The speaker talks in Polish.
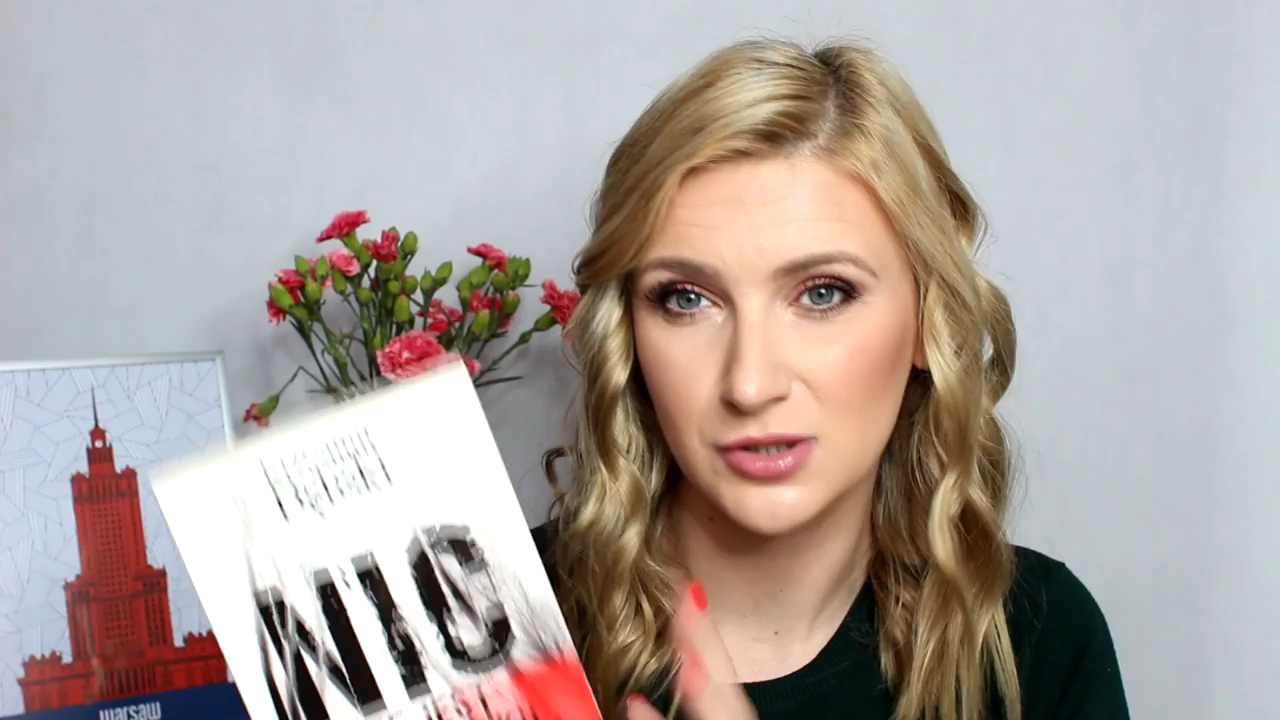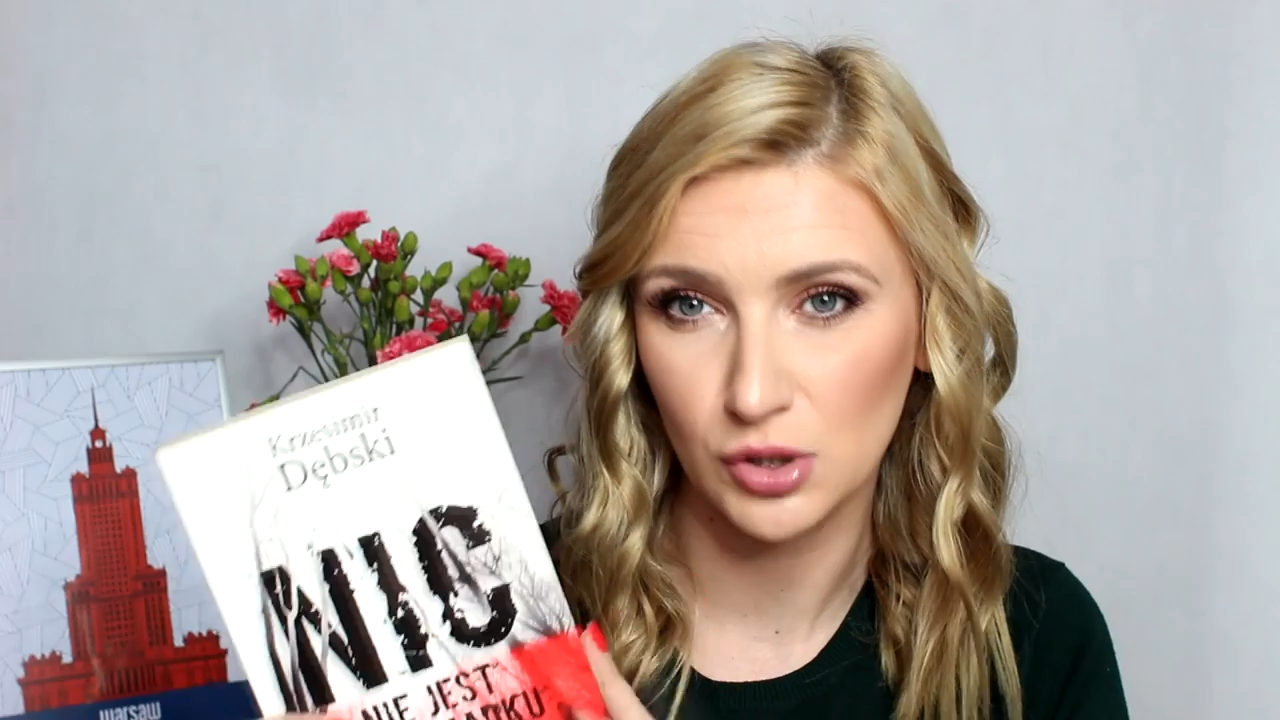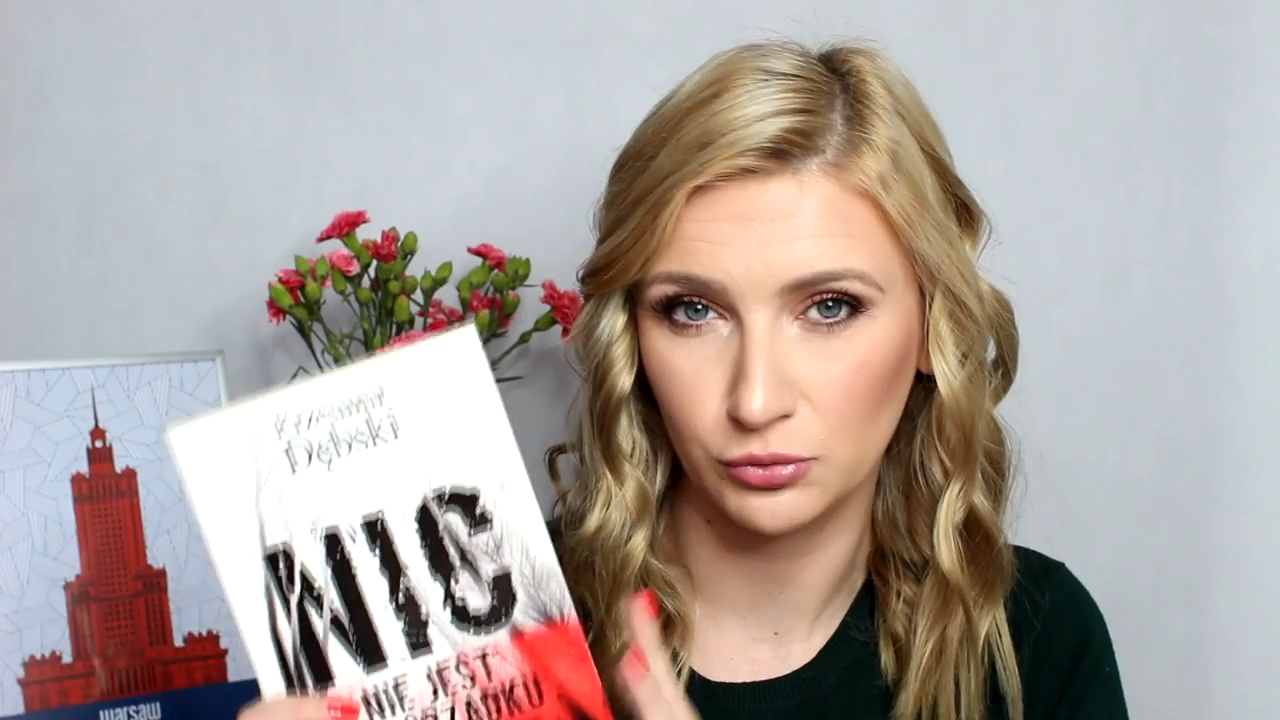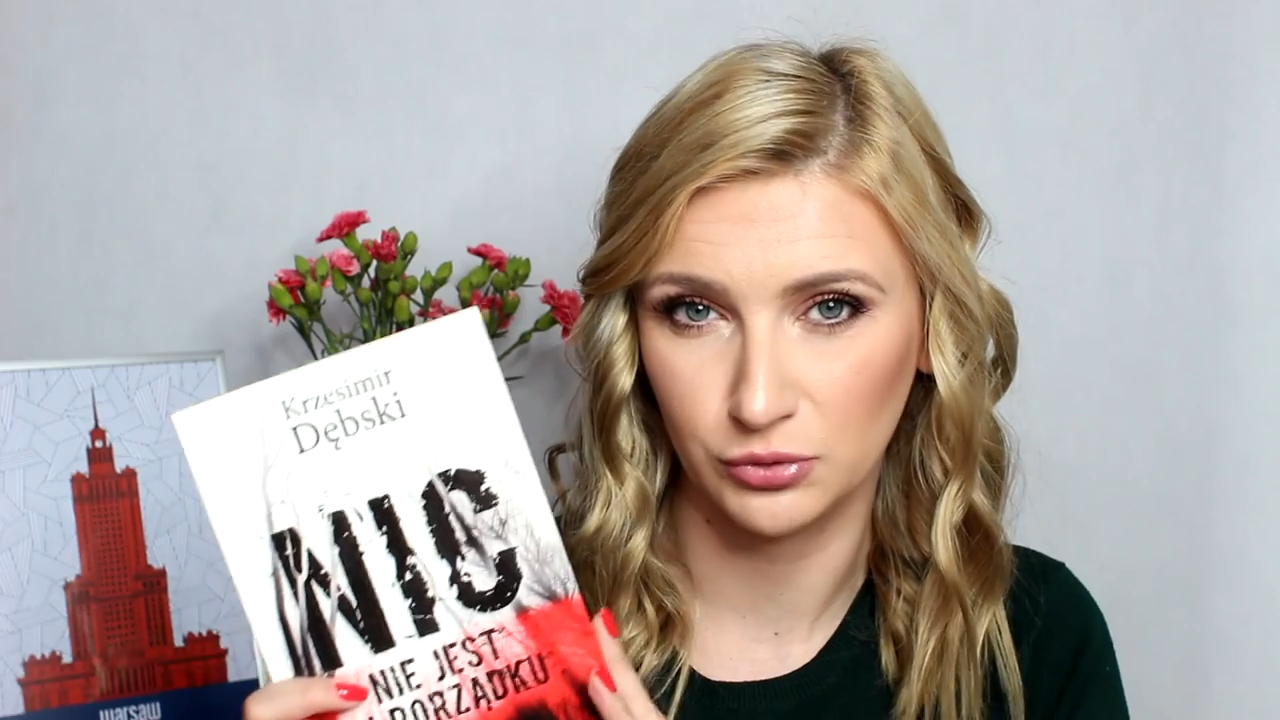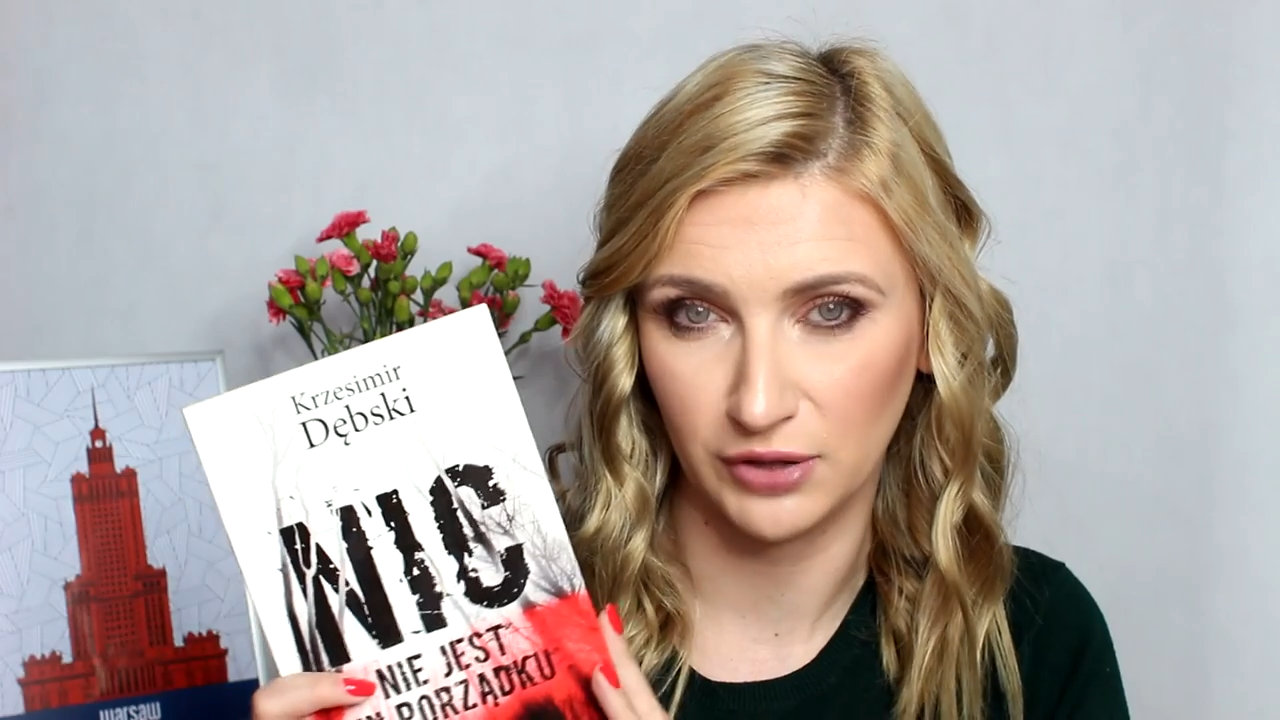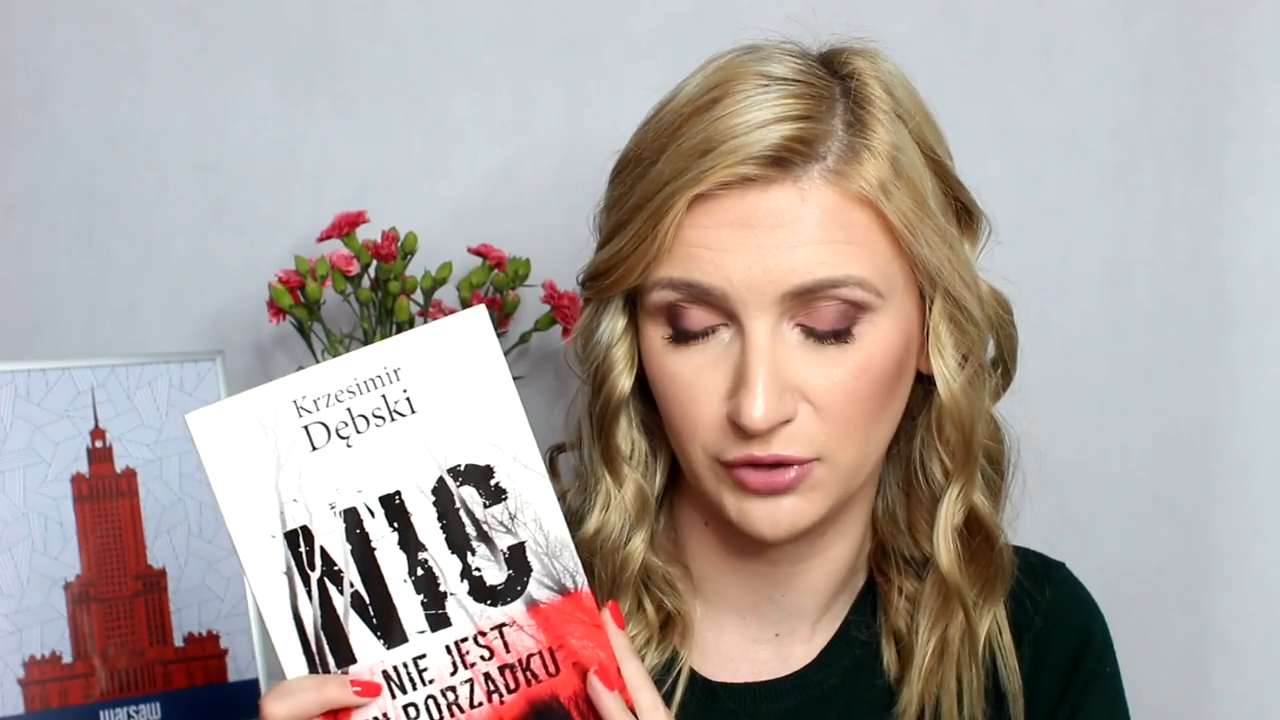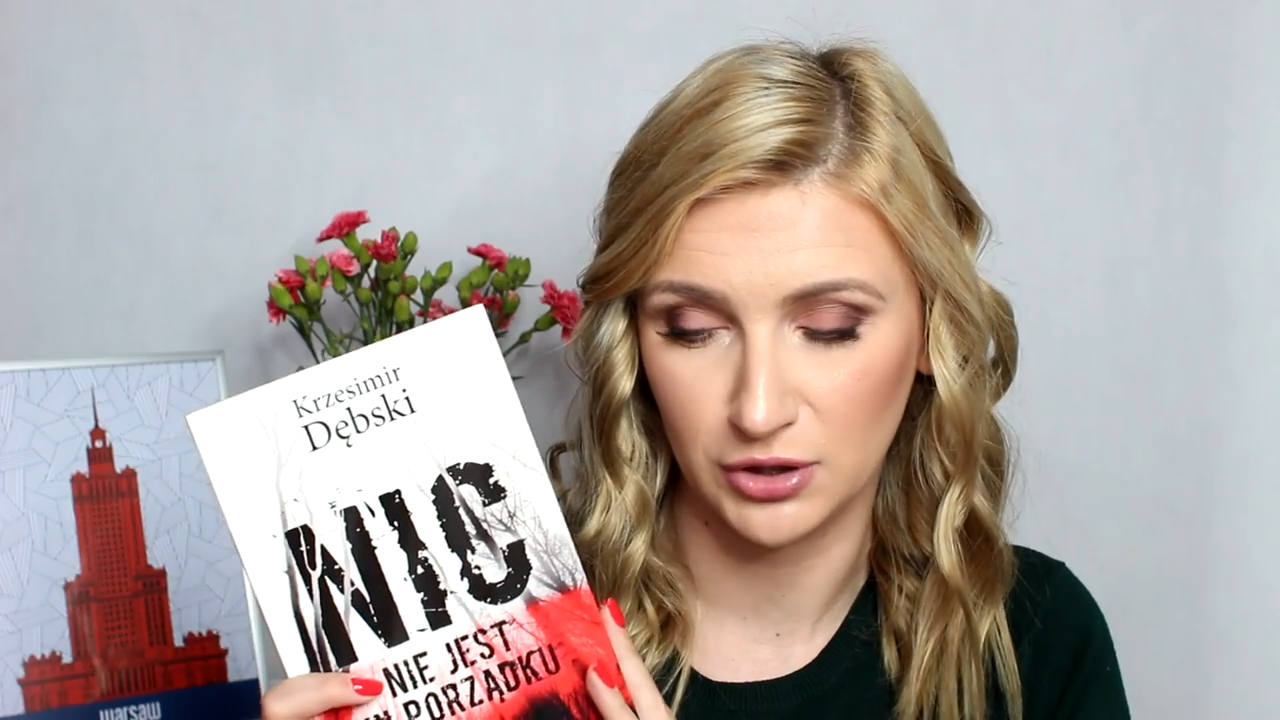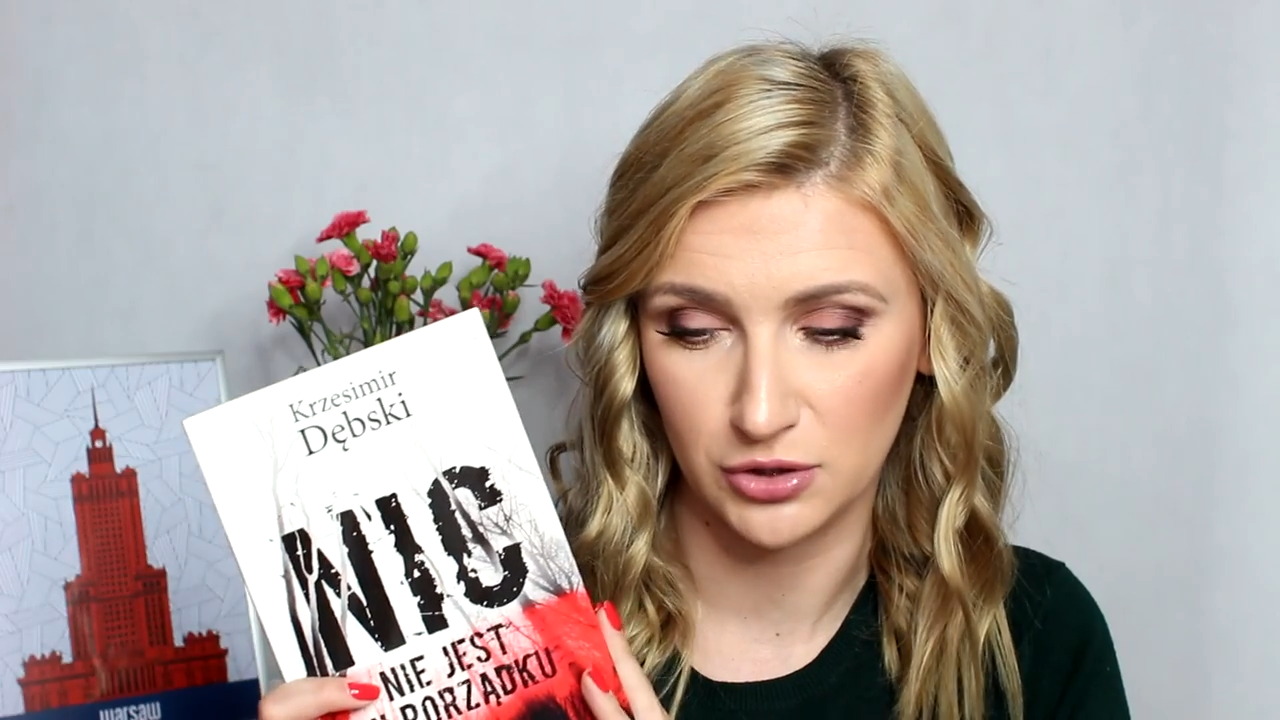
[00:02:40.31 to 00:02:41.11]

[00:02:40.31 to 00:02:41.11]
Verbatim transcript: są tutaj w tej